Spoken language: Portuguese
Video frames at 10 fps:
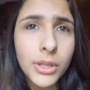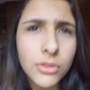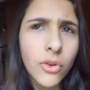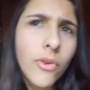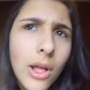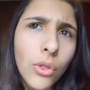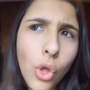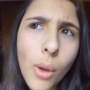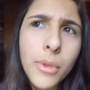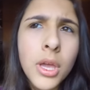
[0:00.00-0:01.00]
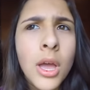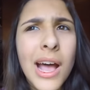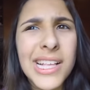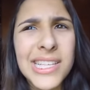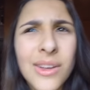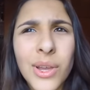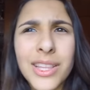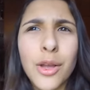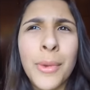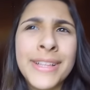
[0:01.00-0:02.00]
Então, se eu falar o nome, às vezes
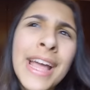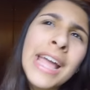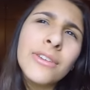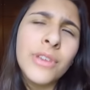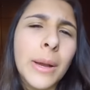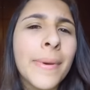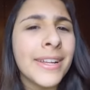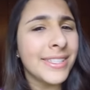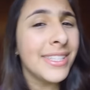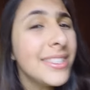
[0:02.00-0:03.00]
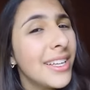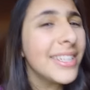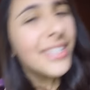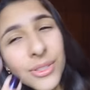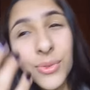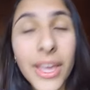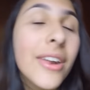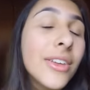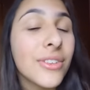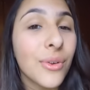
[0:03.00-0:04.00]
alguém tem uma ideia, fica parecida e eu não
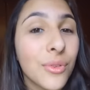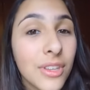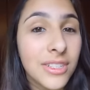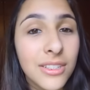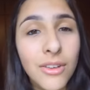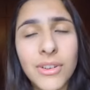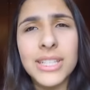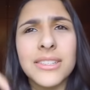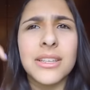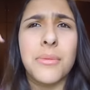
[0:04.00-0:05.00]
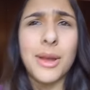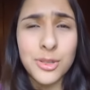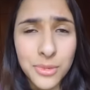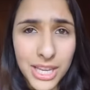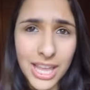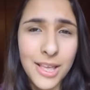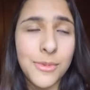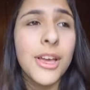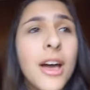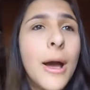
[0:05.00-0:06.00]
quero que isso aconteça. Então, vai lançar mais um
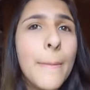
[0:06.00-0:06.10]
minigame.